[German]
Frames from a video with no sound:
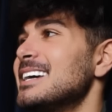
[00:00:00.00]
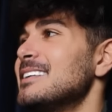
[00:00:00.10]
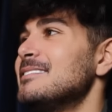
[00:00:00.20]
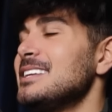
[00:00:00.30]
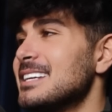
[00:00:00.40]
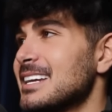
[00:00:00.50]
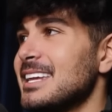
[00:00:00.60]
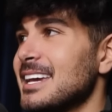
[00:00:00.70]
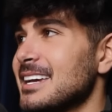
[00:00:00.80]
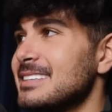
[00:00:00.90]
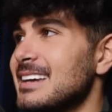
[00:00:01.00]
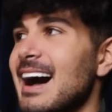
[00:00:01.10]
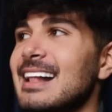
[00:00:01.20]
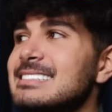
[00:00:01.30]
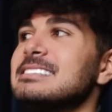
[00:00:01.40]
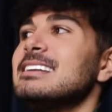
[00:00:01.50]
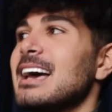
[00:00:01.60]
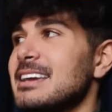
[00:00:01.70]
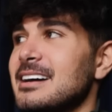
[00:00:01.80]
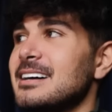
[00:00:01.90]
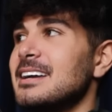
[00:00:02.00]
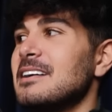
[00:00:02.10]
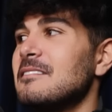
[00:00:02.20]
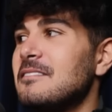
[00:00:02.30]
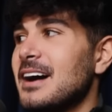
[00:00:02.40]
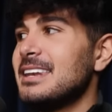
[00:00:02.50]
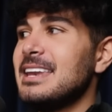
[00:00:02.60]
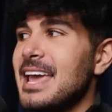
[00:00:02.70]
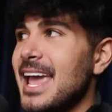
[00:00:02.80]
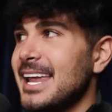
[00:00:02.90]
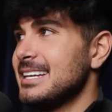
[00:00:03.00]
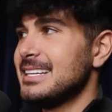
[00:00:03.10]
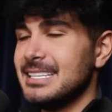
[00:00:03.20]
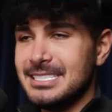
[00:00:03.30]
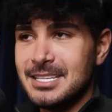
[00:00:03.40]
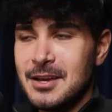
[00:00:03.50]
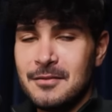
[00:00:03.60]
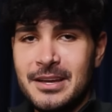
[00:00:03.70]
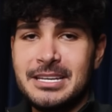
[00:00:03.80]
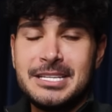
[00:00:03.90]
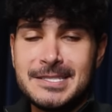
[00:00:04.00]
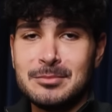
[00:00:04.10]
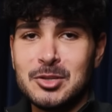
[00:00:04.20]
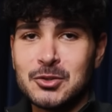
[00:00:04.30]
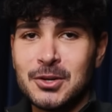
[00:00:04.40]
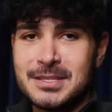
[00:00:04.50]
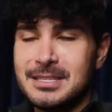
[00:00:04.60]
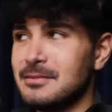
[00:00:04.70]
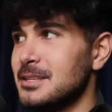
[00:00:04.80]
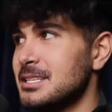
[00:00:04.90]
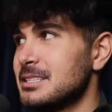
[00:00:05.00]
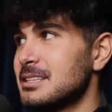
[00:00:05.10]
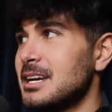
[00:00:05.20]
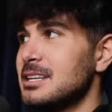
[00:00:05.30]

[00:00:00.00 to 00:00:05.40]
wiederkehrende alte Leier, wann endlich werden diese Bitcoins liquidiert.